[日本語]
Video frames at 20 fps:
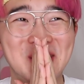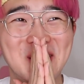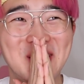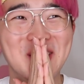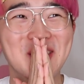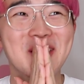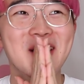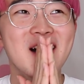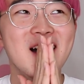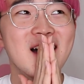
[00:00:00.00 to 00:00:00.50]
そ
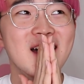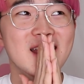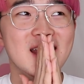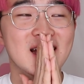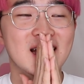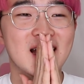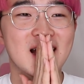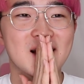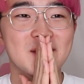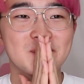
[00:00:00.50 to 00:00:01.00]
の、な
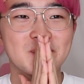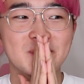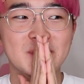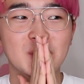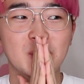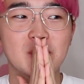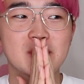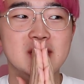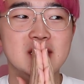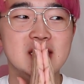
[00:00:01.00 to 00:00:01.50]
んか、
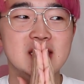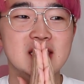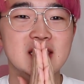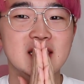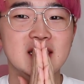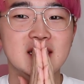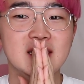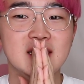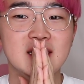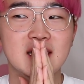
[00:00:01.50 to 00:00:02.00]
こっち
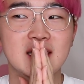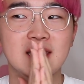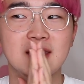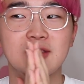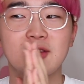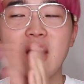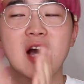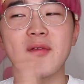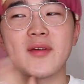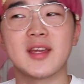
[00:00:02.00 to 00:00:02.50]

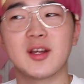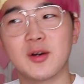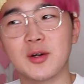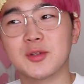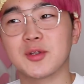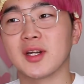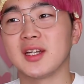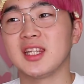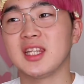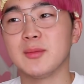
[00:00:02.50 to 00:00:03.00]
のカフェ行こう
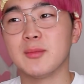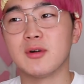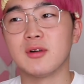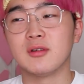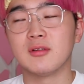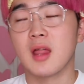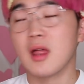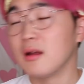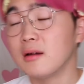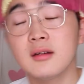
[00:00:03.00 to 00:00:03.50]
とか言って
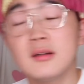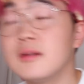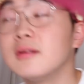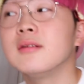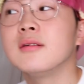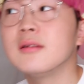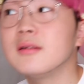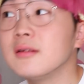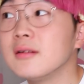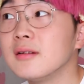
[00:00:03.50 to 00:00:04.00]
も、
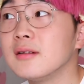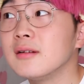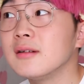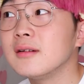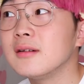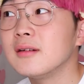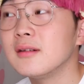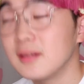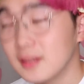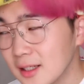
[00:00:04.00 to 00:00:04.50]

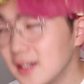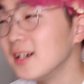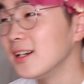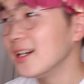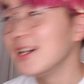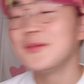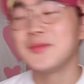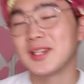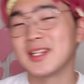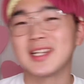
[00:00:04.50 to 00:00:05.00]

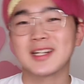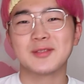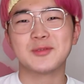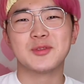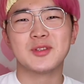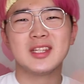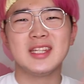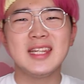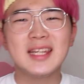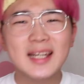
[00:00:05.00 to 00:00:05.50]
みたいな、なんかそ
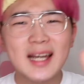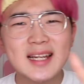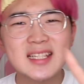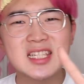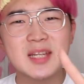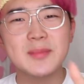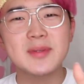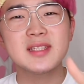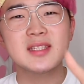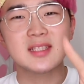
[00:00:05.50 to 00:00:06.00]
の2回
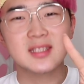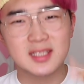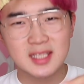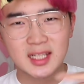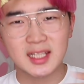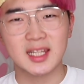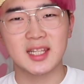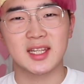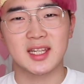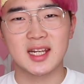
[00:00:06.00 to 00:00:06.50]
喋ら
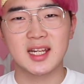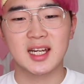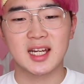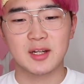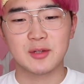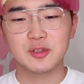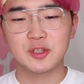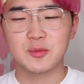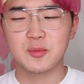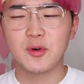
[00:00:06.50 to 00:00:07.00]
なきゃいけないから、
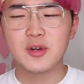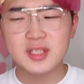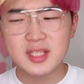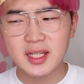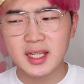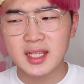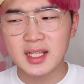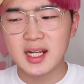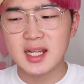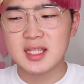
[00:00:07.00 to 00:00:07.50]
本当申し
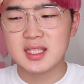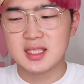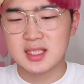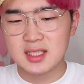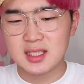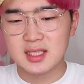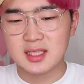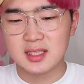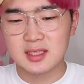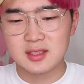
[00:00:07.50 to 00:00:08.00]
訳ない
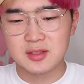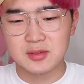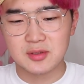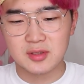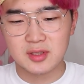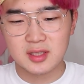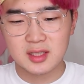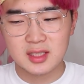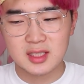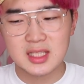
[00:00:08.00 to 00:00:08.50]
し、その、
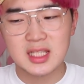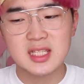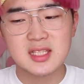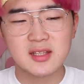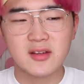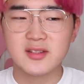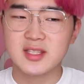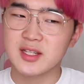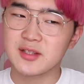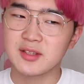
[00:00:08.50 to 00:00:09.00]
気
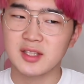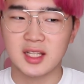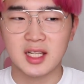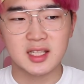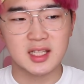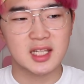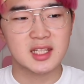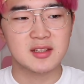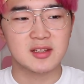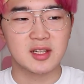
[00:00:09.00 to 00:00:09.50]
使わせるっていうか、
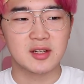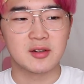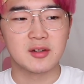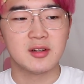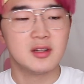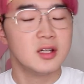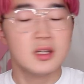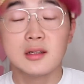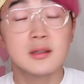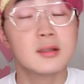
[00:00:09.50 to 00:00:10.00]
なんて言うんだ
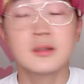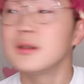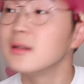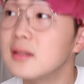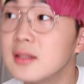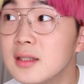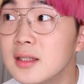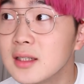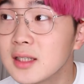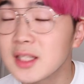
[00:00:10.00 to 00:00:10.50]
ろ
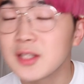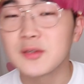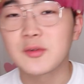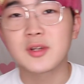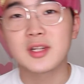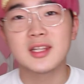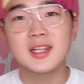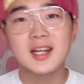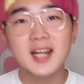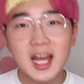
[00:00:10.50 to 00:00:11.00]
う、っていうのが
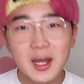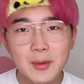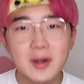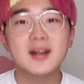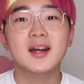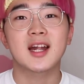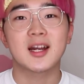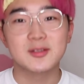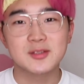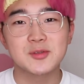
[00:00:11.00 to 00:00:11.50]
何回もあ
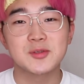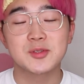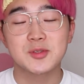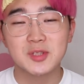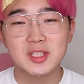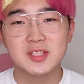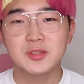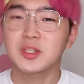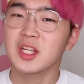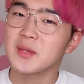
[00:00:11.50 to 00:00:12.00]
るから、その初
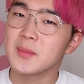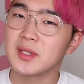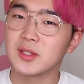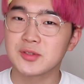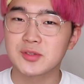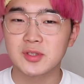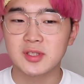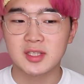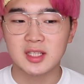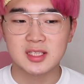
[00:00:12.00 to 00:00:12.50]
対初対面の
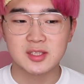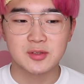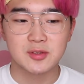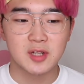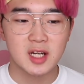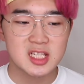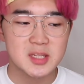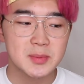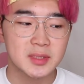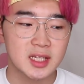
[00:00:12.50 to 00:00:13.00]
人っていうか、その
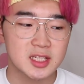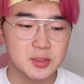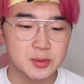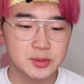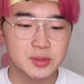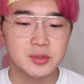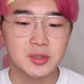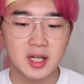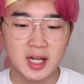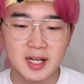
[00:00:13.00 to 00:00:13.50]
初めて遊ぶ
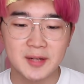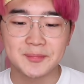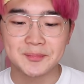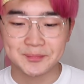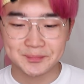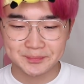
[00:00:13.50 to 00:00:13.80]
人とか、